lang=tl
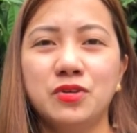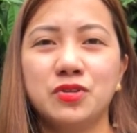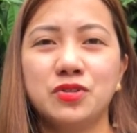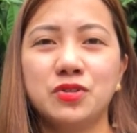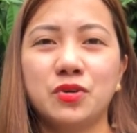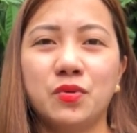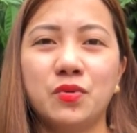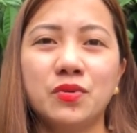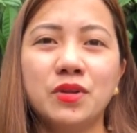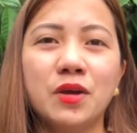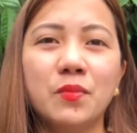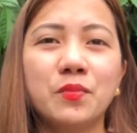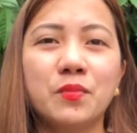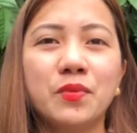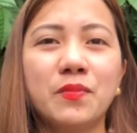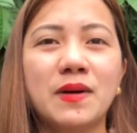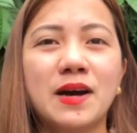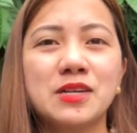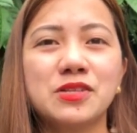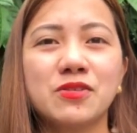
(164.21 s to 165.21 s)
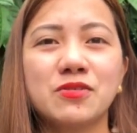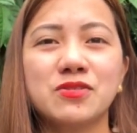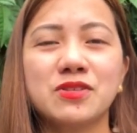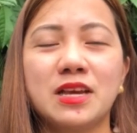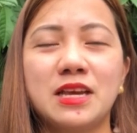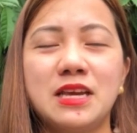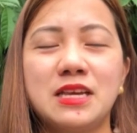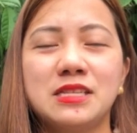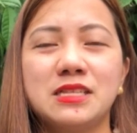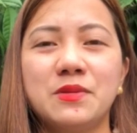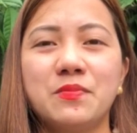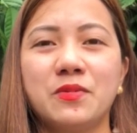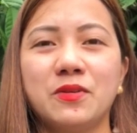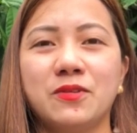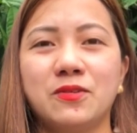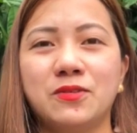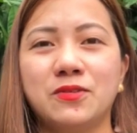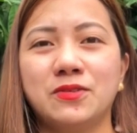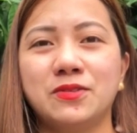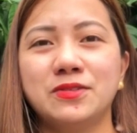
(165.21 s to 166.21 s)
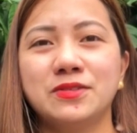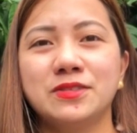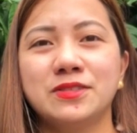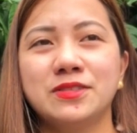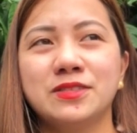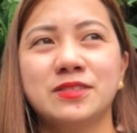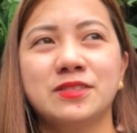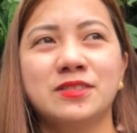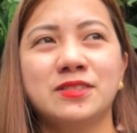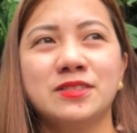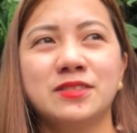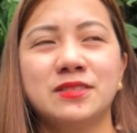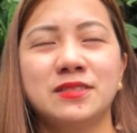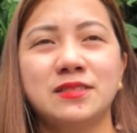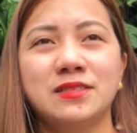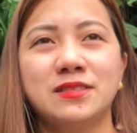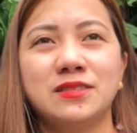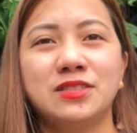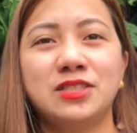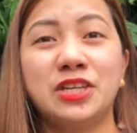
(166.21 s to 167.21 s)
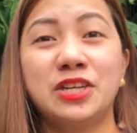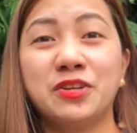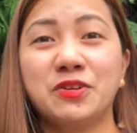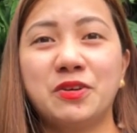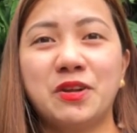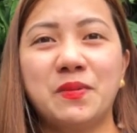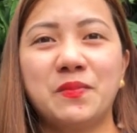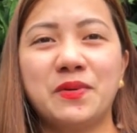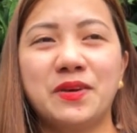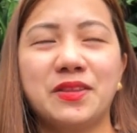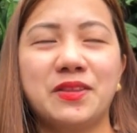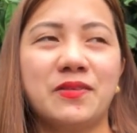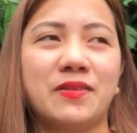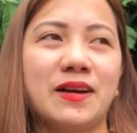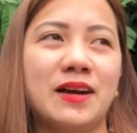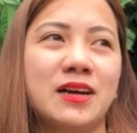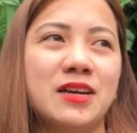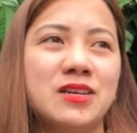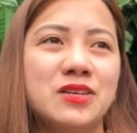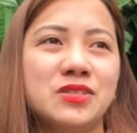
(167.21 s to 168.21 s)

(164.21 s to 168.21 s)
So unang pumasok sa isip ko, share ko lang po ito ah.